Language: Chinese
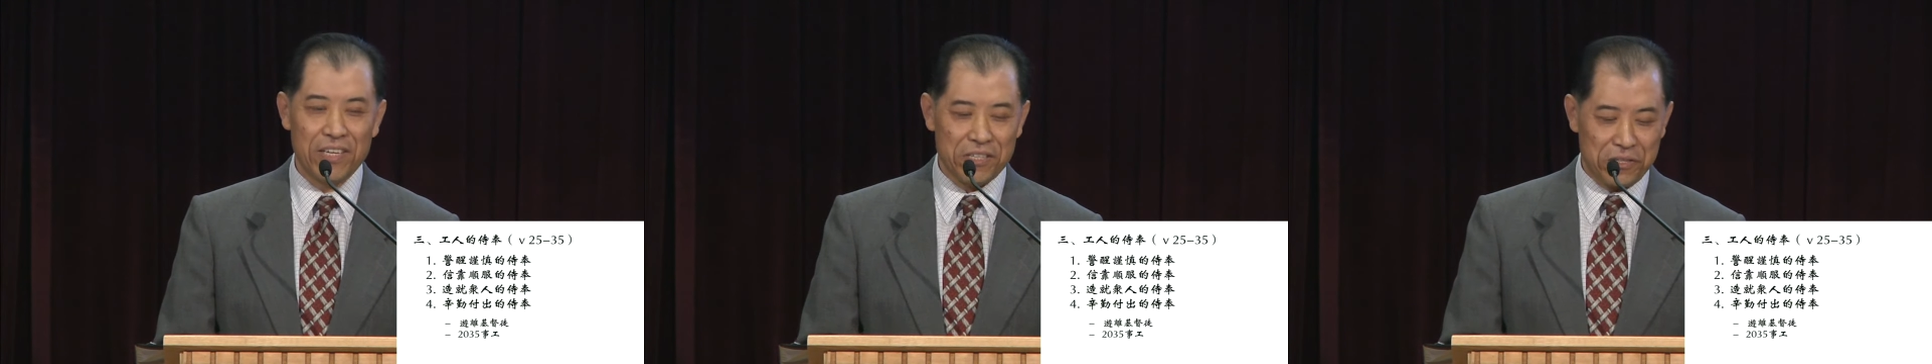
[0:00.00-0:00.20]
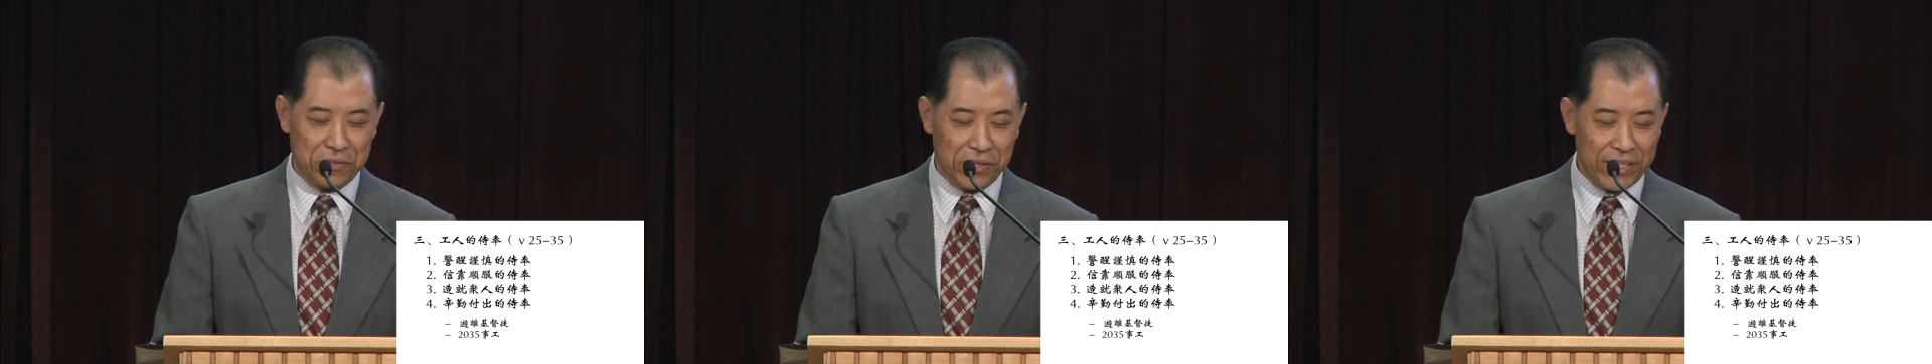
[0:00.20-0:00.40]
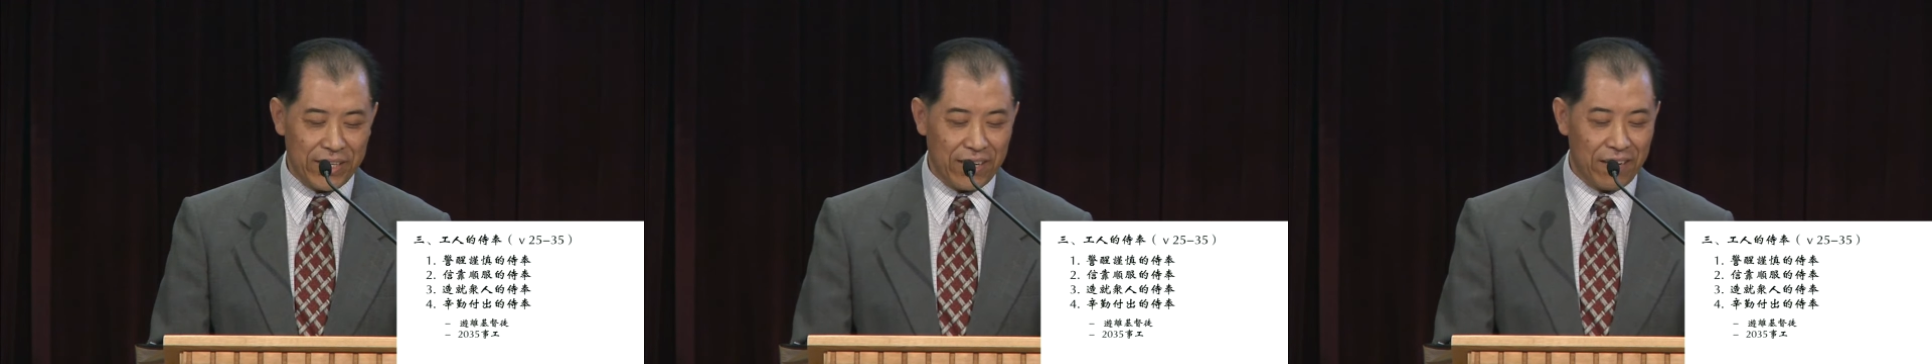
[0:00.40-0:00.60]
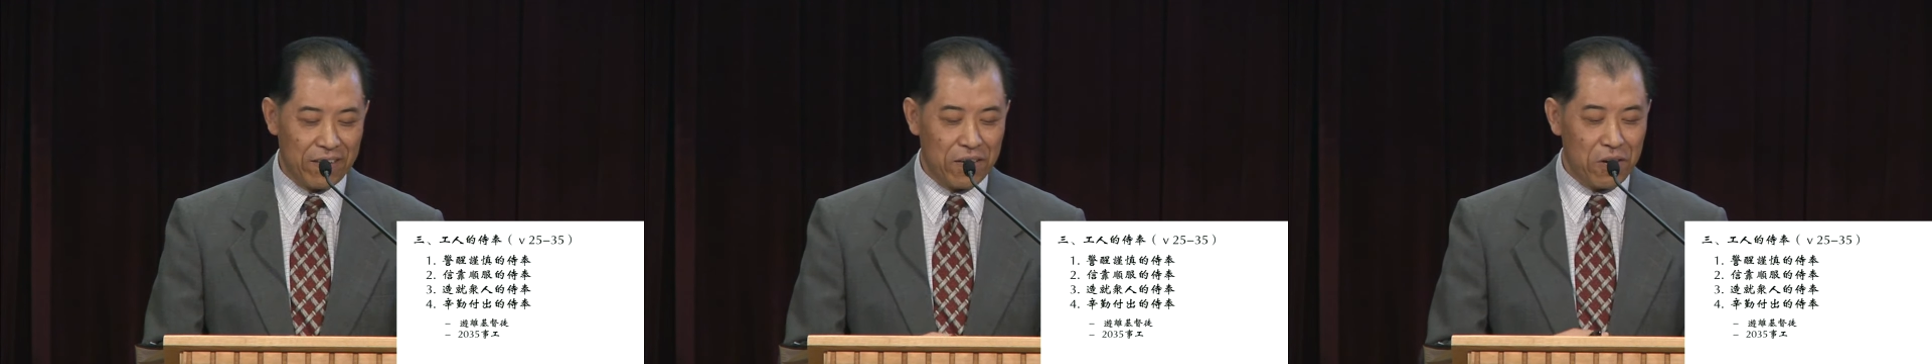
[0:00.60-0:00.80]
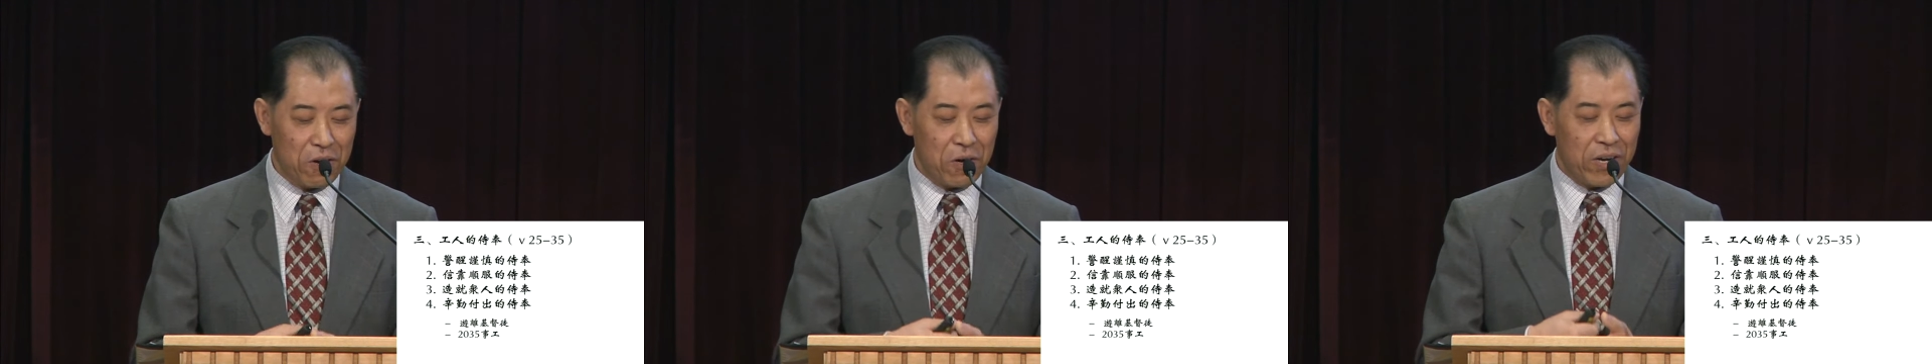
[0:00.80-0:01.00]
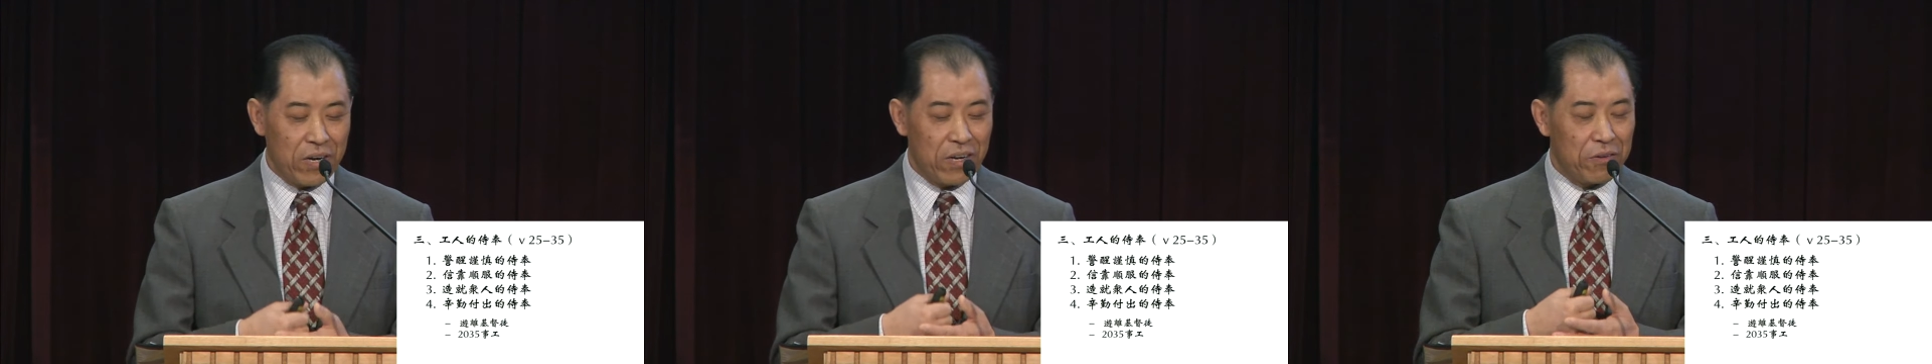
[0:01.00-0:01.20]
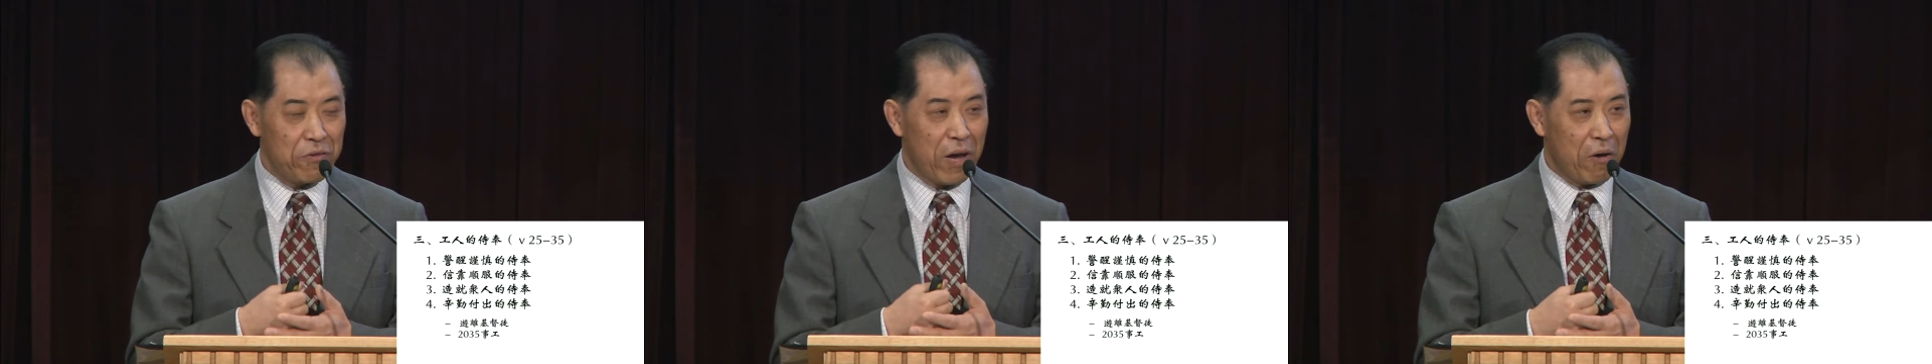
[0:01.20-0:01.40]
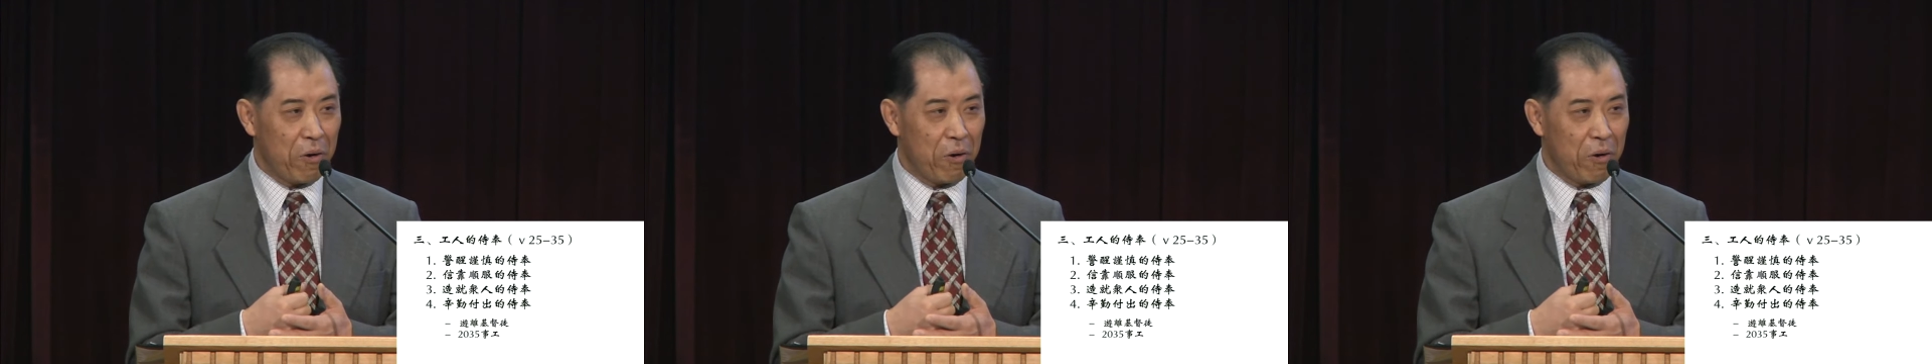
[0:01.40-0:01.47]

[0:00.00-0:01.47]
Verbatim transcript: 所以，愿